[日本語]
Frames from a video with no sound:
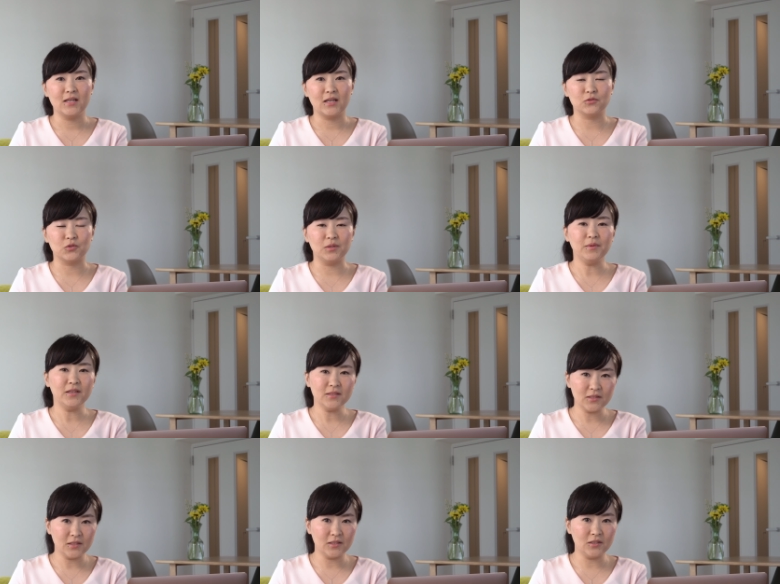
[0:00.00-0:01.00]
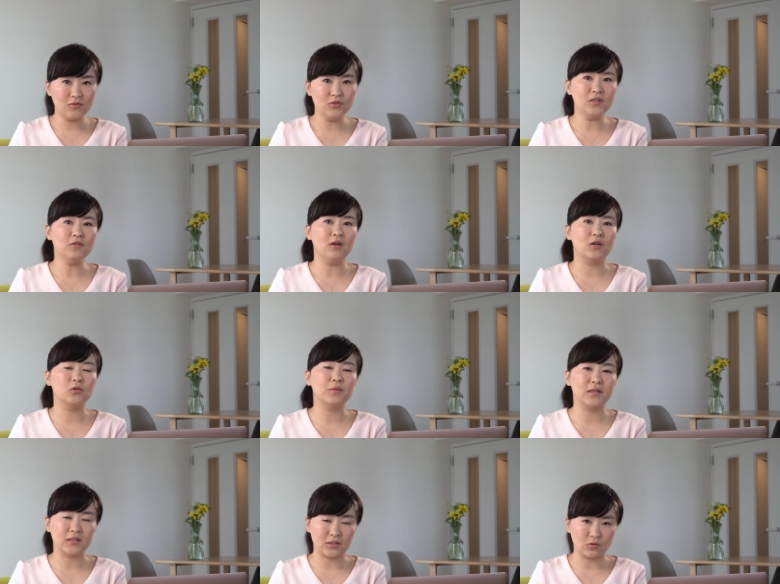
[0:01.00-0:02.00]
あの利便性においては不
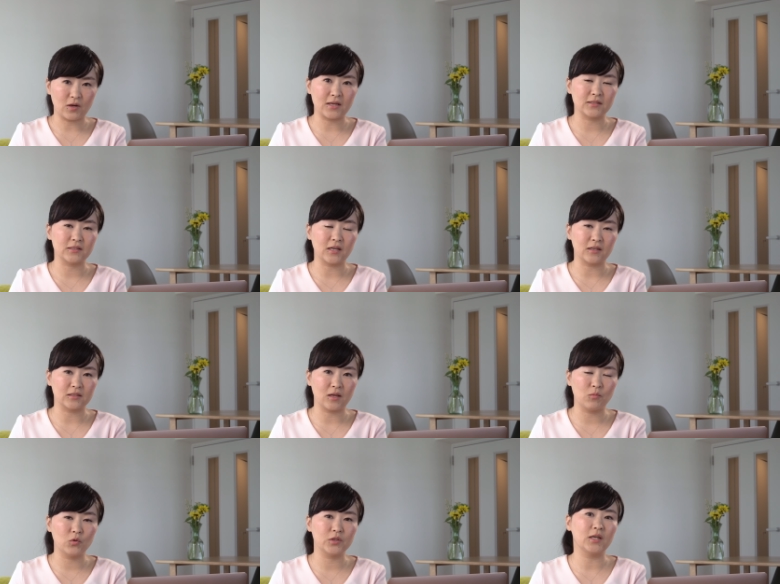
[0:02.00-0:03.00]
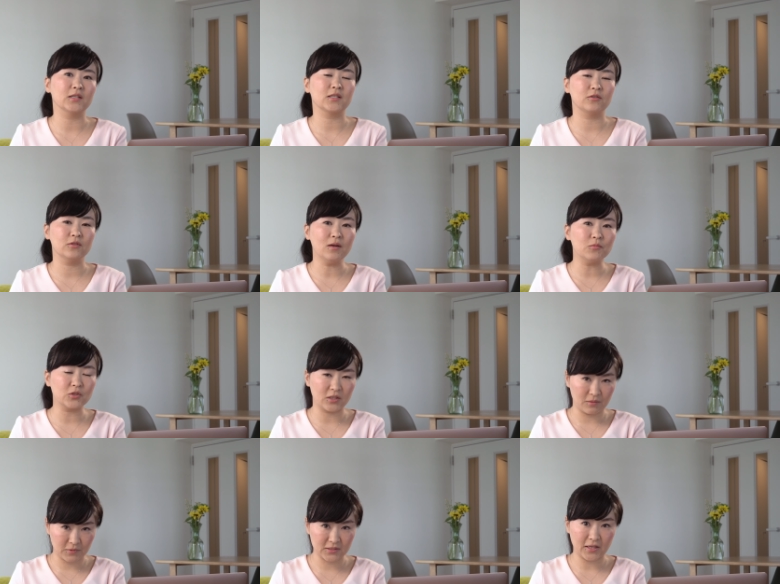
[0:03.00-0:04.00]
便だと感じた方もいらっしゃるかもし
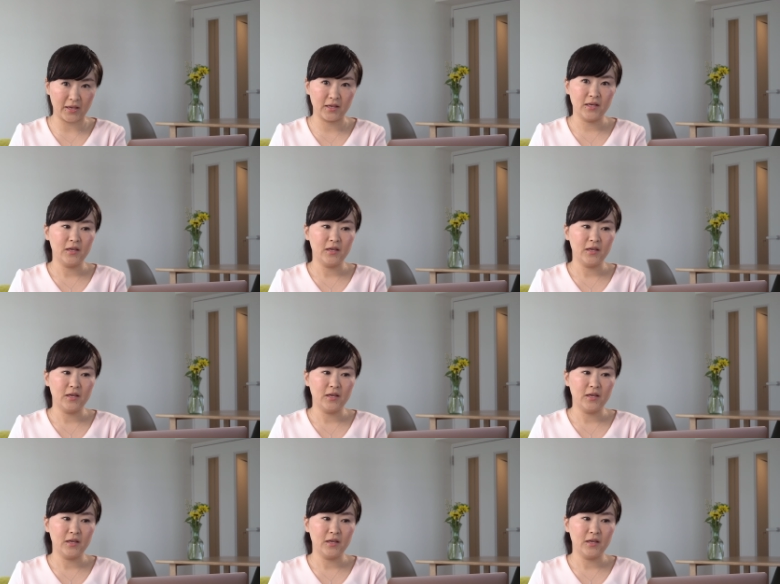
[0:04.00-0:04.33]
れません